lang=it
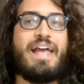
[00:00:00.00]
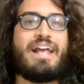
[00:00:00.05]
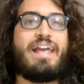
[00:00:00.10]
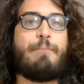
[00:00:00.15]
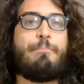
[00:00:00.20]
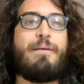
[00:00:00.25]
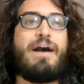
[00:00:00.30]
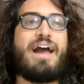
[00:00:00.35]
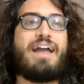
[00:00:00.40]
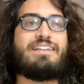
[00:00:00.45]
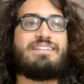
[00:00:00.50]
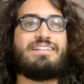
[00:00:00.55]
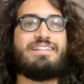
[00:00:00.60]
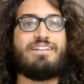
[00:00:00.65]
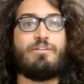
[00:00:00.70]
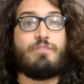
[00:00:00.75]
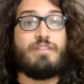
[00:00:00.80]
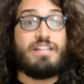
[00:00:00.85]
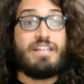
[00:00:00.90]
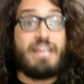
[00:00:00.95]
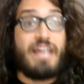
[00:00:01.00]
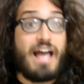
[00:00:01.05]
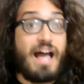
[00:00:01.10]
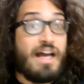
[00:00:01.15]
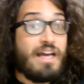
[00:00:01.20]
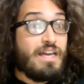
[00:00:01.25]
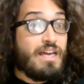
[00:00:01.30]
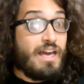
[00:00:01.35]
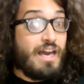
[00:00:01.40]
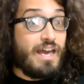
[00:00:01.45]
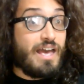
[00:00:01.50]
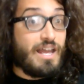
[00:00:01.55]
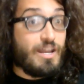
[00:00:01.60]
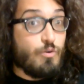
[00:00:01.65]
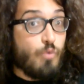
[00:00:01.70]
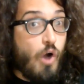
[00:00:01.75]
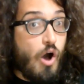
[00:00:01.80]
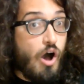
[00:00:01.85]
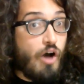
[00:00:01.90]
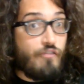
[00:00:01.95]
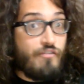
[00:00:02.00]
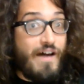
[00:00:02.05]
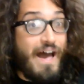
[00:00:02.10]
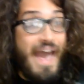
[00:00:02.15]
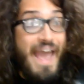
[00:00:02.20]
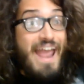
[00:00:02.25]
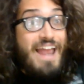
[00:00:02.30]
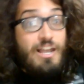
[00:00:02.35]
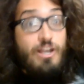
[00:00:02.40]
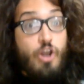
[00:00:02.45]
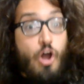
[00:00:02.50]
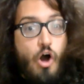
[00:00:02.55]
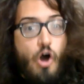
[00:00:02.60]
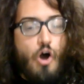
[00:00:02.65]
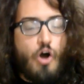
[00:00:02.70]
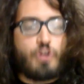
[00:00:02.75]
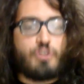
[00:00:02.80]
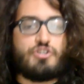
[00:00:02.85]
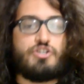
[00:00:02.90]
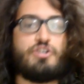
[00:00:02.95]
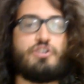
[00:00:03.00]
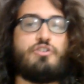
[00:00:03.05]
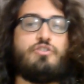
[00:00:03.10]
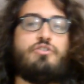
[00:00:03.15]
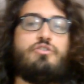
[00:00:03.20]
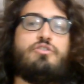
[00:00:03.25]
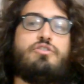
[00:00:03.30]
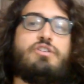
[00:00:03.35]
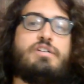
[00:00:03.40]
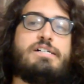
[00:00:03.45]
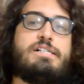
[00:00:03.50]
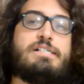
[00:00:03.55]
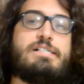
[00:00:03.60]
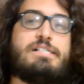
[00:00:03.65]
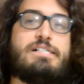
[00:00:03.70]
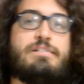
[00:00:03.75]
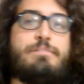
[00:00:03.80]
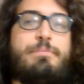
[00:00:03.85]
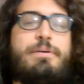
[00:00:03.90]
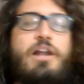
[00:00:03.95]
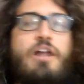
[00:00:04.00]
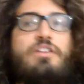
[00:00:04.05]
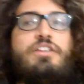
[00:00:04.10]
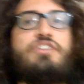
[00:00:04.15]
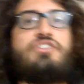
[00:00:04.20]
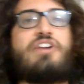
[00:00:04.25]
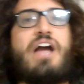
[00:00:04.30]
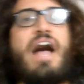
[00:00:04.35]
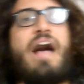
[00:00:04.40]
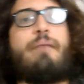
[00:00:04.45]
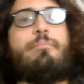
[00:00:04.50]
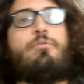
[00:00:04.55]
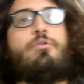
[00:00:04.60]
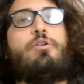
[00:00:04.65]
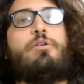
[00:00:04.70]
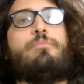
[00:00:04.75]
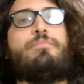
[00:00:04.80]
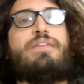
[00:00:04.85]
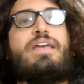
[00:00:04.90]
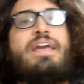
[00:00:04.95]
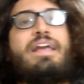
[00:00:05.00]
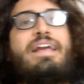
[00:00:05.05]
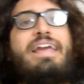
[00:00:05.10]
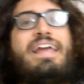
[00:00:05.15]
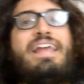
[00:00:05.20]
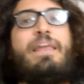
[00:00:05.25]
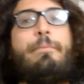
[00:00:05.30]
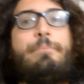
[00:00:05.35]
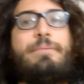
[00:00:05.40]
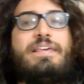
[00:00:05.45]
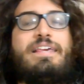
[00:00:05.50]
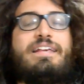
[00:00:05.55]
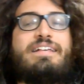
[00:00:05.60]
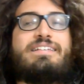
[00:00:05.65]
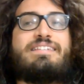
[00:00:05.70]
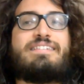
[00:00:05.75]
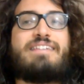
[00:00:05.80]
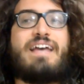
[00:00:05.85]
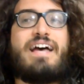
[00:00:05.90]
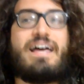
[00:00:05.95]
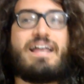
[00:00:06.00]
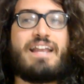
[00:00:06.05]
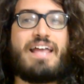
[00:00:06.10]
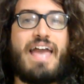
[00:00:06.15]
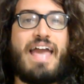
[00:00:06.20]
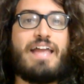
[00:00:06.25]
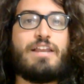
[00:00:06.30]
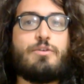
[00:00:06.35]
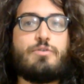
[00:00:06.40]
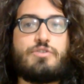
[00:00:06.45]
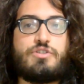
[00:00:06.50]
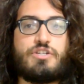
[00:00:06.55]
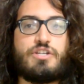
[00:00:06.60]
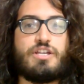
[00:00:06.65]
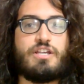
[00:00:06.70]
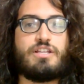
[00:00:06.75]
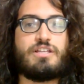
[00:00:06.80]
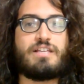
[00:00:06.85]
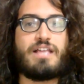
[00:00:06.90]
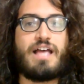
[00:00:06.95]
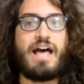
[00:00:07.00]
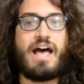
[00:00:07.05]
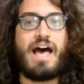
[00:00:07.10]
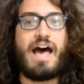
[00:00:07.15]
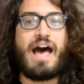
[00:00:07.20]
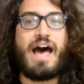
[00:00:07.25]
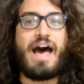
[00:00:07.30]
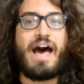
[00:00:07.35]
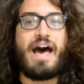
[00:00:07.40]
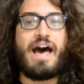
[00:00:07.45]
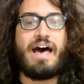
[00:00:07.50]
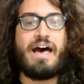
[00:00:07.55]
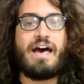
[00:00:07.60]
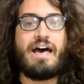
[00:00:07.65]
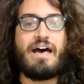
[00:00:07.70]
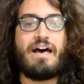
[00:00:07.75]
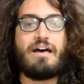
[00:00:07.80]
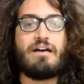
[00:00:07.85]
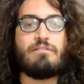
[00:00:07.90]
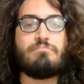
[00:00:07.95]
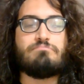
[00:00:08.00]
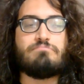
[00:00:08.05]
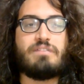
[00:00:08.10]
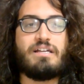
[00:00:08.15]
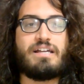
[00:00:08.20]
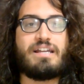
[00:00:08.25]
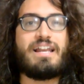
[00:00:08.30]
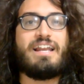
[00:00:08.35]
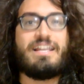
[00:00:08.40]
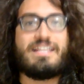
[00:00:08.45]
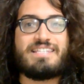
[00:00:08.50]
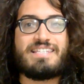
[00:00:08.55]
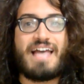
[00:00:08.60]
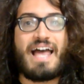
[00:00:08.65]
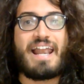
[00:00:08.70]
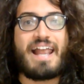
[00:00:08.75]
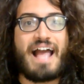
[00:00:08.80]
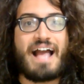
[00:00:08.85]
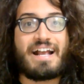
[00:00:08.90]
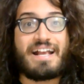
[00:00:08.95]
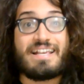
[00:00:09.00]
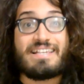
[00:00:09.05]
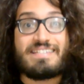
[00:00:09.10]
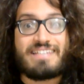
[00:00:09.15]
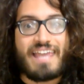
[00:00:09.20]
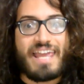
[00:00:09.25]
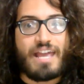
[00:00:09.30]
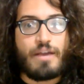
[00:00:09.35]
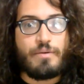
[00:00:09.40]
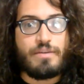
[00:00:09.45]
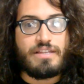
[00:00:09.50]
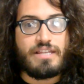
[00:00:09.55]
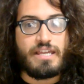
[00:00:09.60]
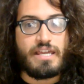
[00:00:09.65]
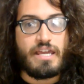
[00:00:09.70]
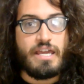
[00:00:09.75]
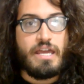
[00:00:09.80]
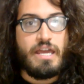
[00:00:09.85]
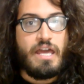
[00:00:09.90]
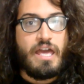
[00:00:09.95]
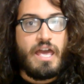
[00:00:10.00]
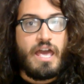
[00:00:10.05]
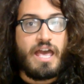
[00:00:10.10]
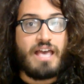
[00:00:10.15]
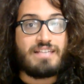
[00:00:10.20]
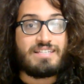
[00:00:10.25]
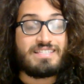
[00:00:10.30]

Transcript: che parte da un'idea eh, nuova, è logico, eh, però diciamo che la Pixar è riuscita a, a mm, realizzare anche seguiti eh,